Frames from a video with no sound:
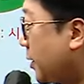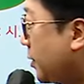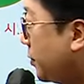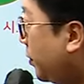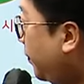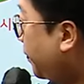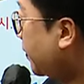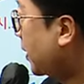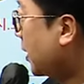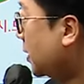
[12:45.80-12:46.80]
그리고
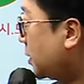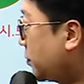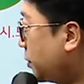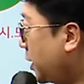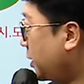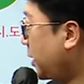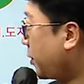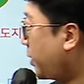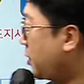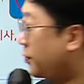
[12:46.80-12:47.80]
지구단위계
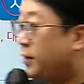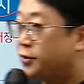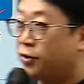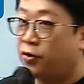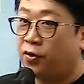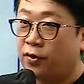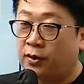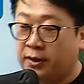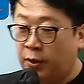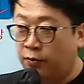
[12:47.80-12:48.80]
관련돼서
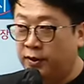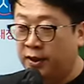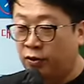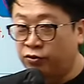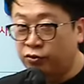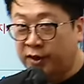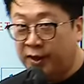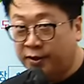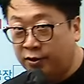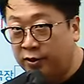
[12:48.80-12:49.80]
내용이
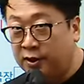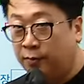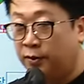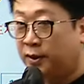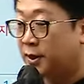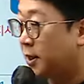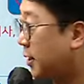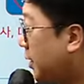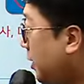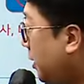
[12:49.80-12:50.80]
건축계획이 들어있다
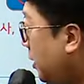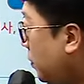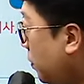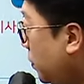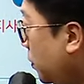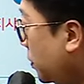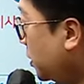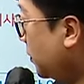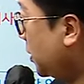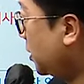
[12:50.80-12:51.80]
보니까 아,
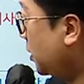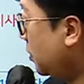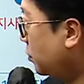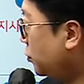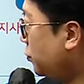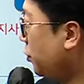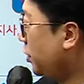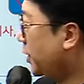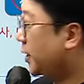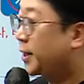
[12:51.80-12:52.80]
공동심의를
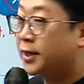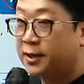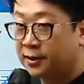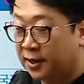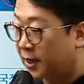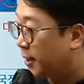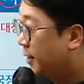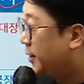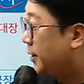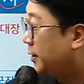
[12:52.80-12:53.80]
건축위원회랑 해야 된다.
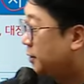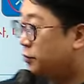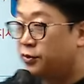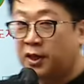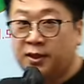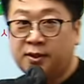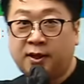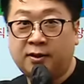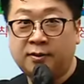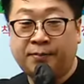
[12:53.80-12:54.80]
지구 단위
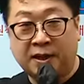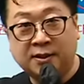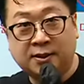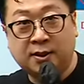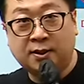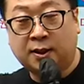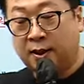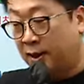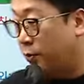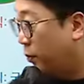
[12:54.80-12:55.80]
계획은 빨리
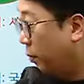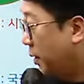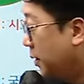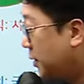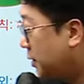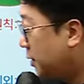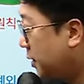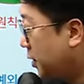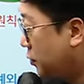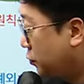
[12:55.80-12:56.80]
진행하라고
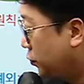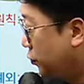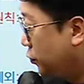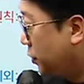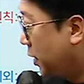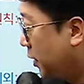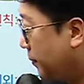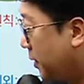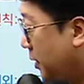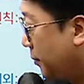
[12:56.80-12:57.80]
시장 군수가
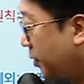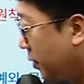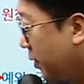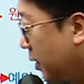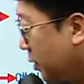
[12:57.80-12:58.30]
입안하면